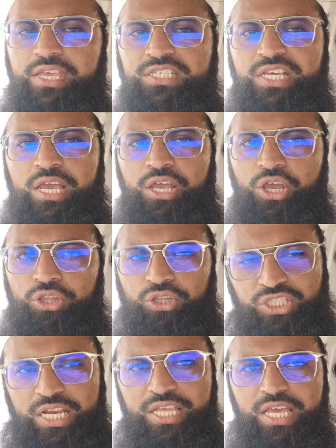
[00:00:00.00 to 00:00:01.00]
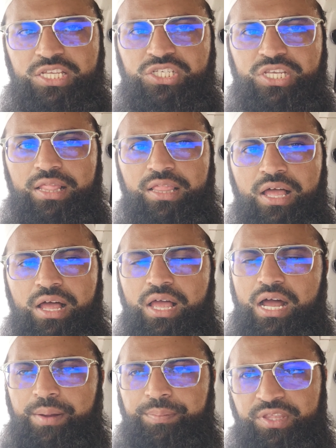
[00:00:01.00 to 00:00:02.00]
शेयर कीजिए तो चलिए इन
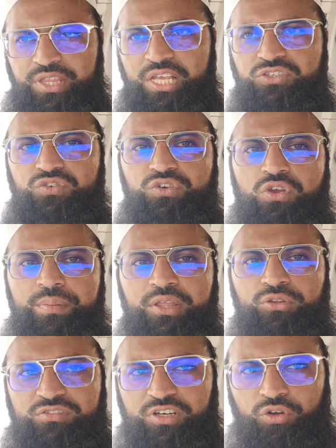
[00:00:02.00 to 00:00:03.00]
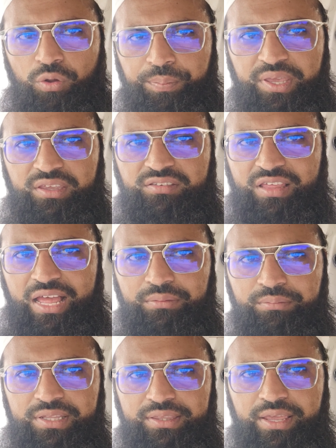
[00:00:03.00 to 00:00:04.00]
अपने नेक्स्ट वीडियो में दूसरे टॉपिक के
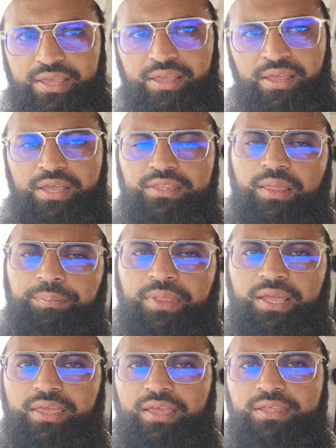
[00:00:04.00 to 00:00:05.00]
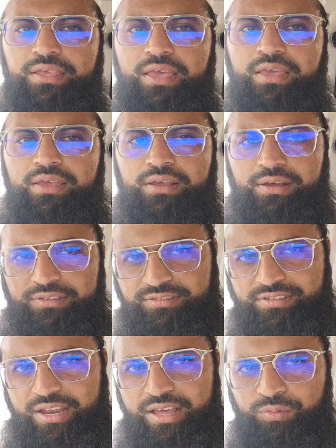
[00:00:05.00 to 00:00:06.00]
साथ मिलते हैं तब तक के लिए
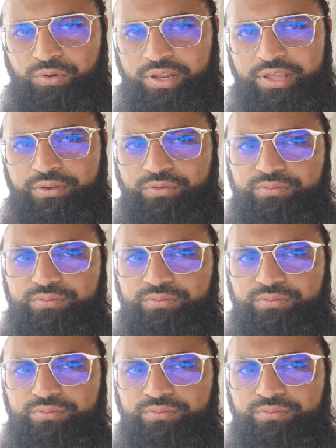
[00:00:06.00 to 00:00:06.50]
असलकम